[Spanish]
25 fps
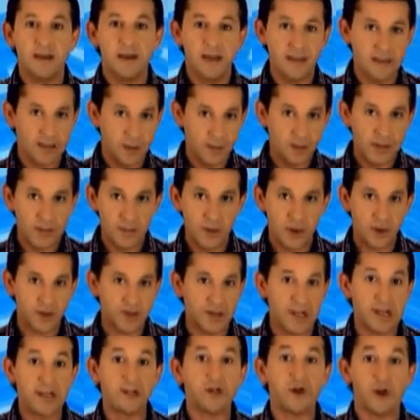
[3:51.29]
este último que
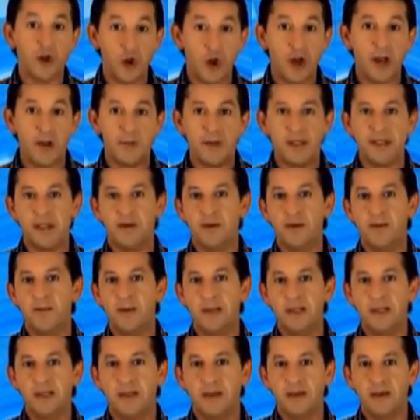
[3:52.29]
se lesionó
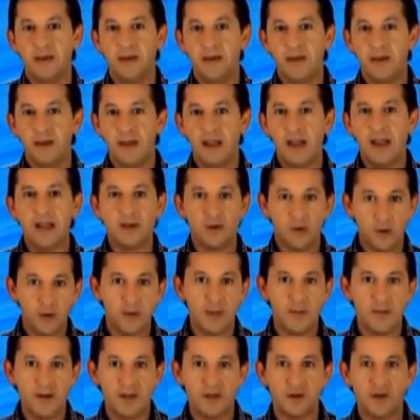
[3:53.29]
lamentablemente en las
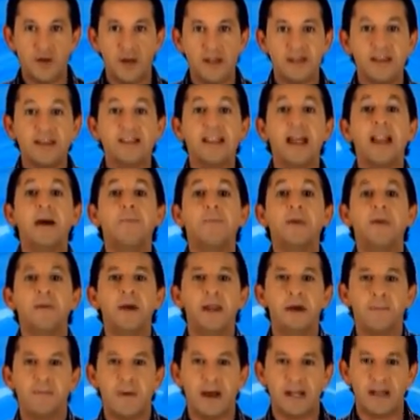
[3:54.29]
últimas horas. Esta es la
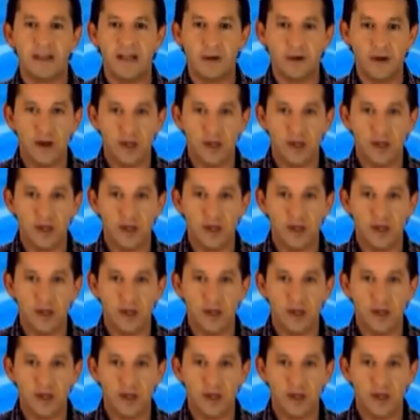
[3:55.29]
primera parte con